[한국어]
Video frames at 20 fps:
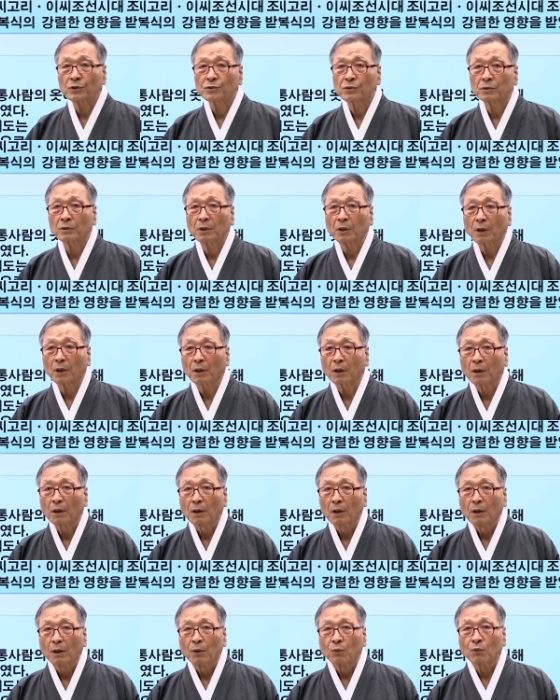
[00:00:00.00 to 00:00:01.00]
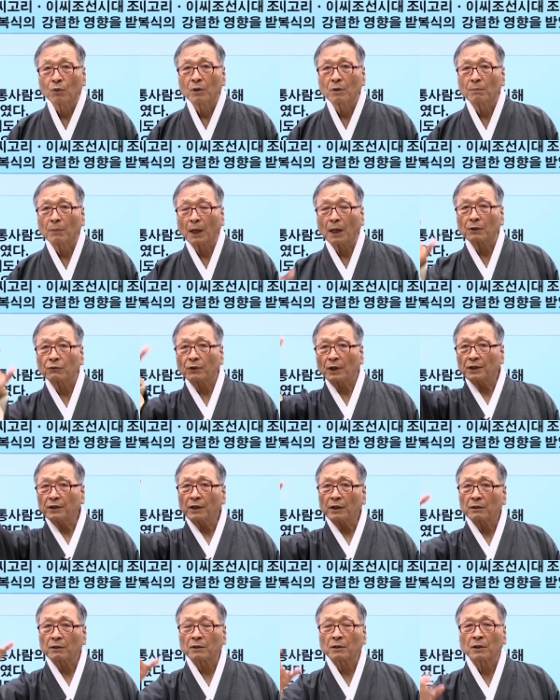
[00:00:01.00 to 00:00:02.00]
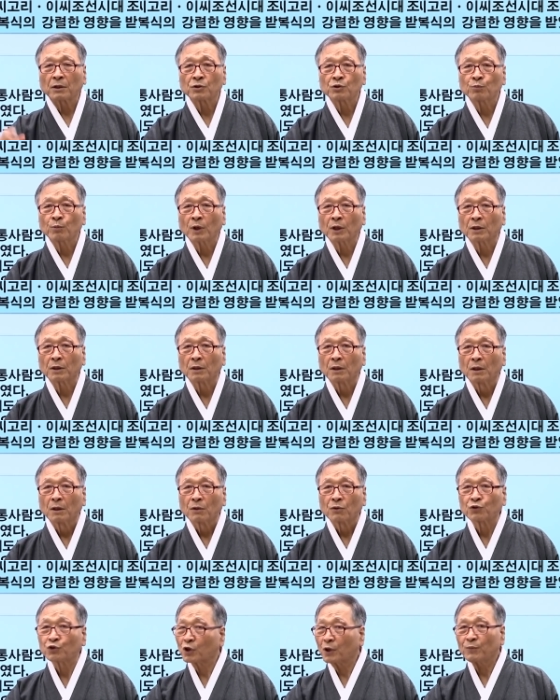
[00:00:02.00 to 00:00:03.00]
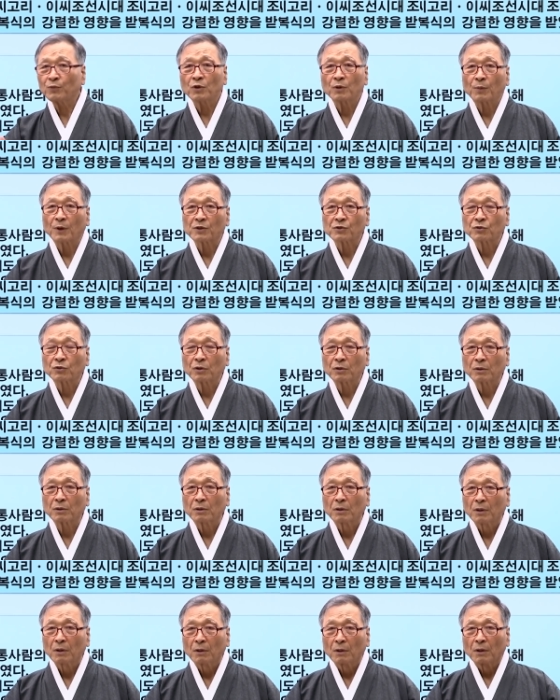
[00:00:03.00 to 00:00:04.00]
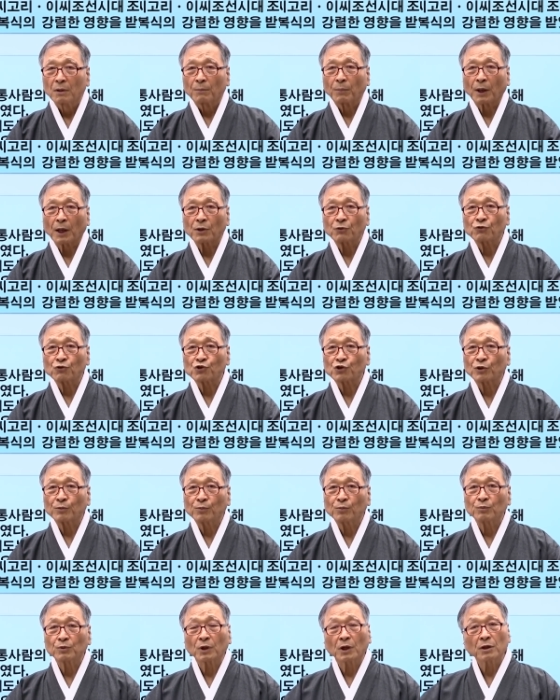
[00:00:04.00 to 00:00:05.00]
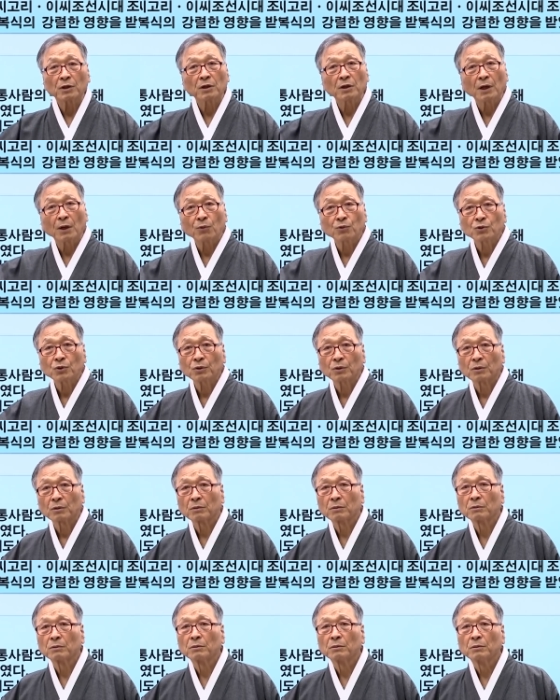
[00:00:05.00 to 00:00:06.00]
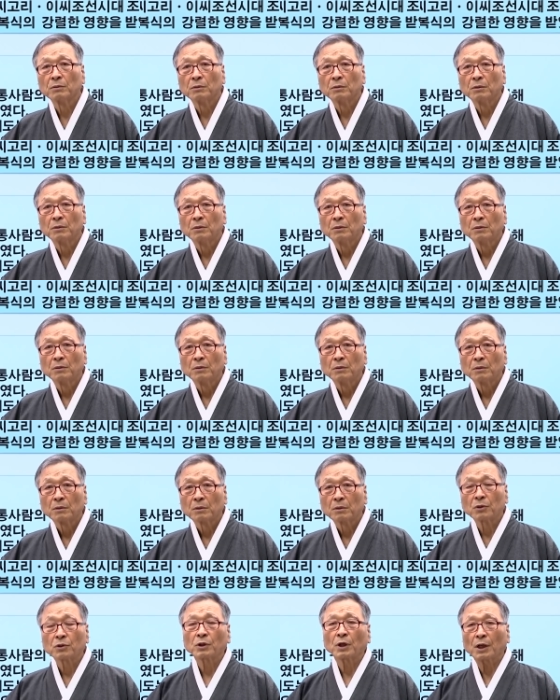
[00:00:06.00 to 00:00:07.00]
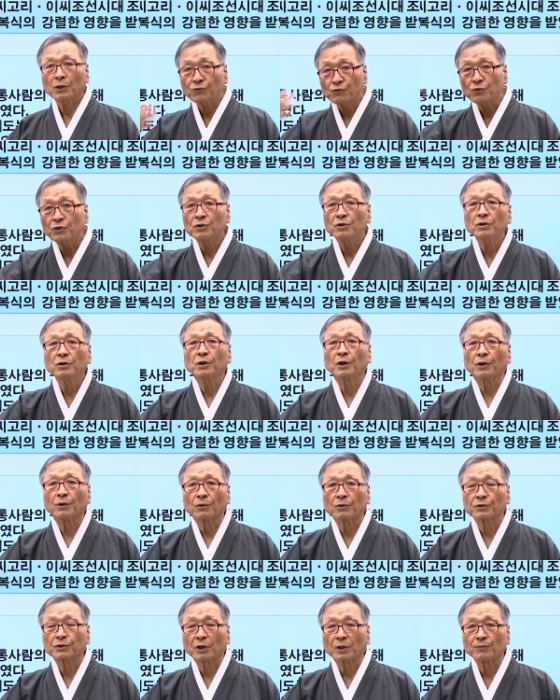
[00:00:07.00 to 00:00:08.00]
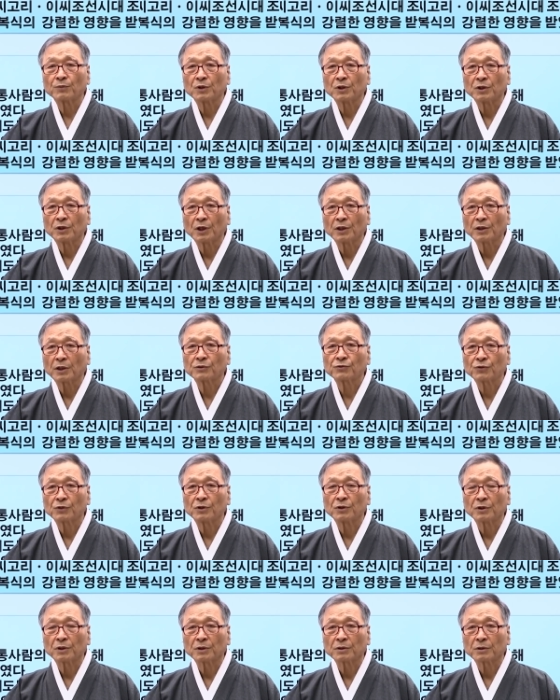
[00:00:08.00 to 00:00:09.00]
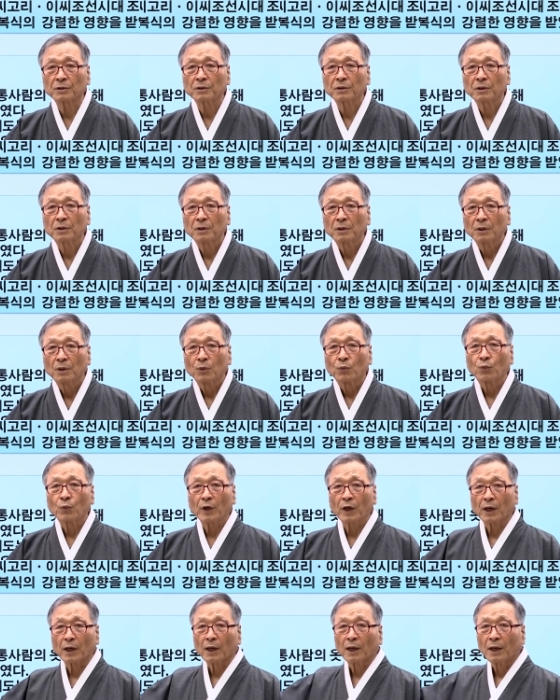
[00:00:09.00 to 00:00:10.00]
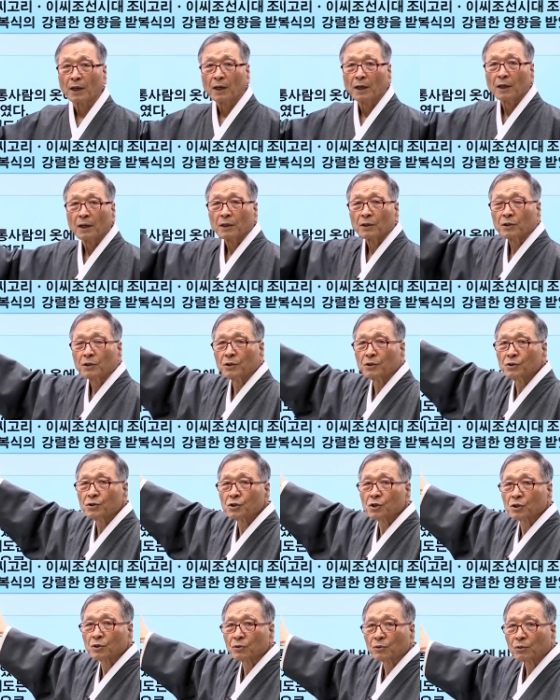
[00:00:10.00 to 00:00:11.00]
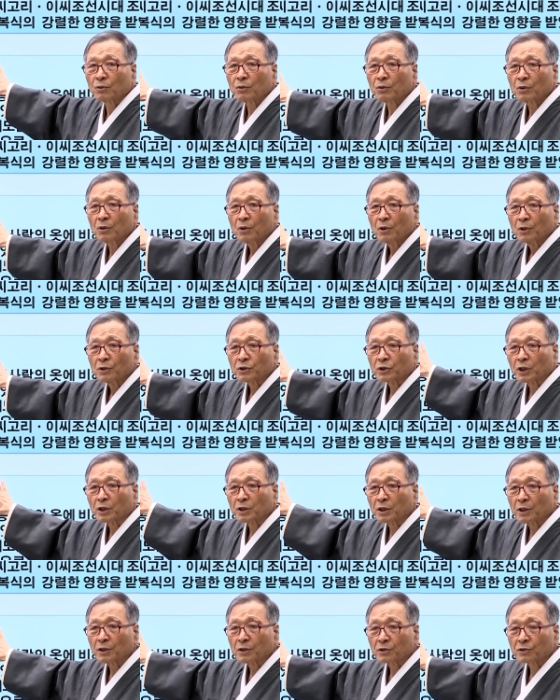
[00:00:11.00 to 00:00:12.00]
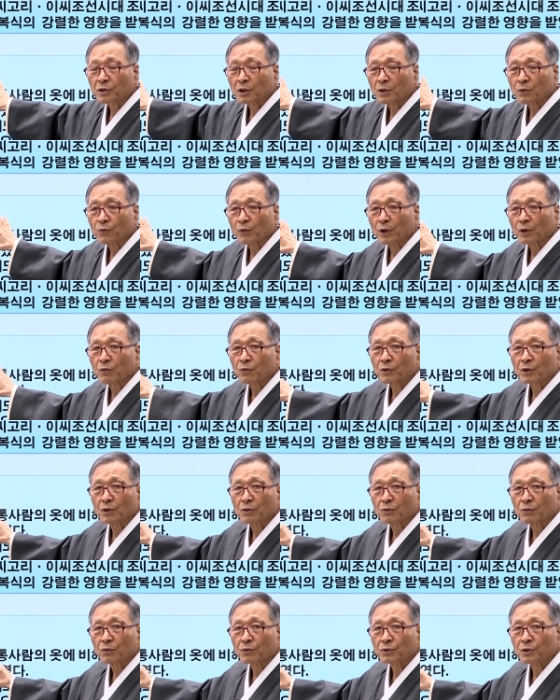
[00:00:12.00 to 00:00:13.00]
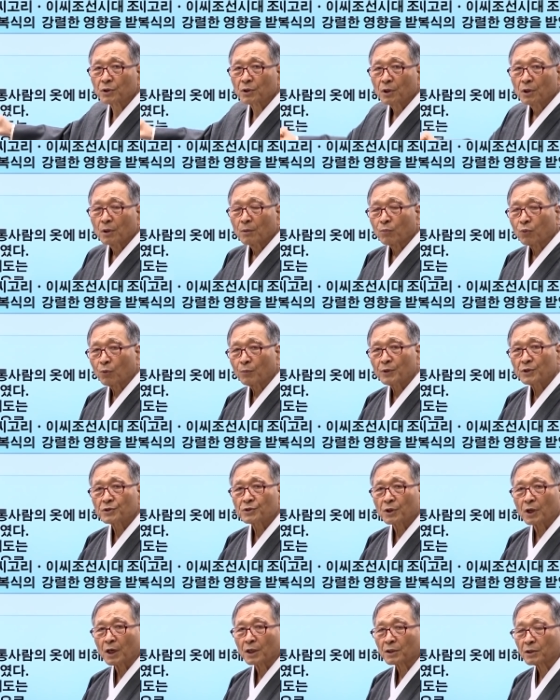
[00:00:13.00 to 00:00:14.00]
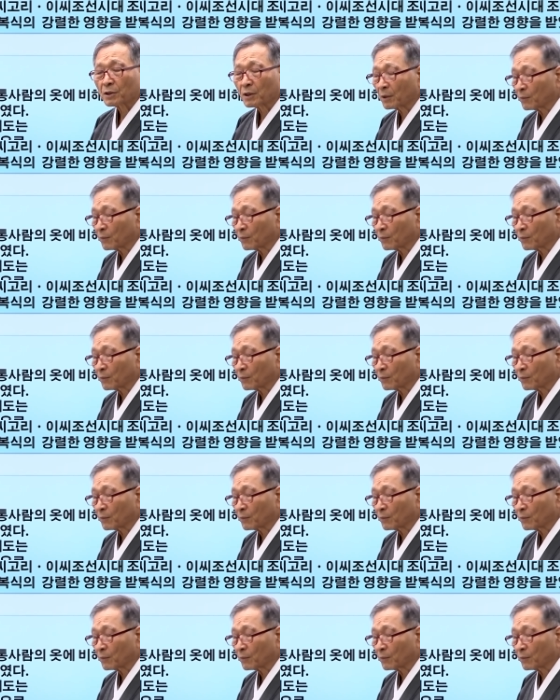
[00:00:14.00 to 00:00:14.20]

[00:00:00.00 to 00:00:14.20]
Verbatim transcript: 했을 때 우리는 말도 안 돼 그렇게 하지만 그 사람들이 봤을 때는 바이드 쳐보면 다 이렇게 나오죠? 그렇게 할 수 있는 거예요. 그 사람들이 얘기할 수 있는 것은. 왜? 이런 식으로 자기가 역사를 왜곡해 놓은 것을 보면서 하기